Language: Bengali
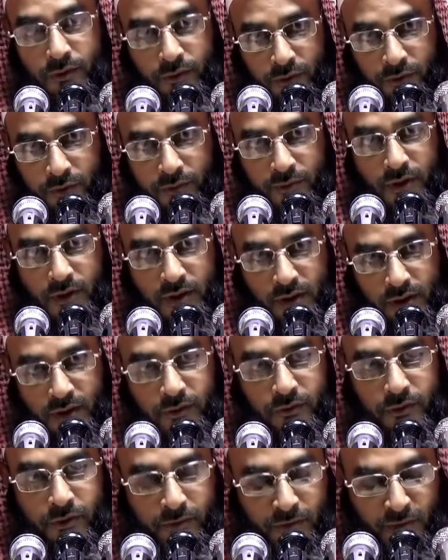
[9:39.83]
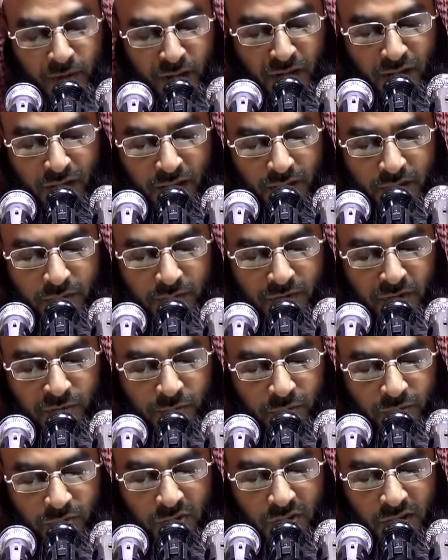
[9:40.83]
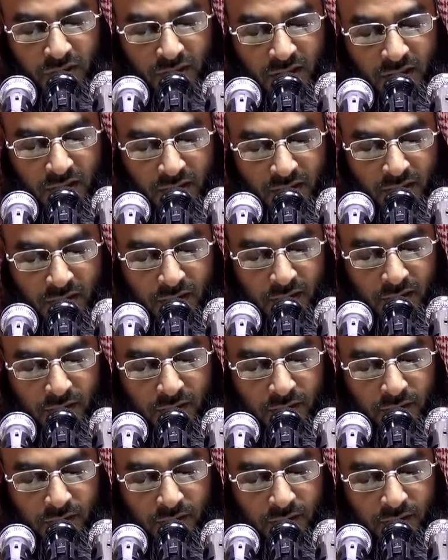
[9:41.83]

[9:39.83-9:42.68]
করবে কি করবে না জীবনের প্রতিটি ক্ষেত্রে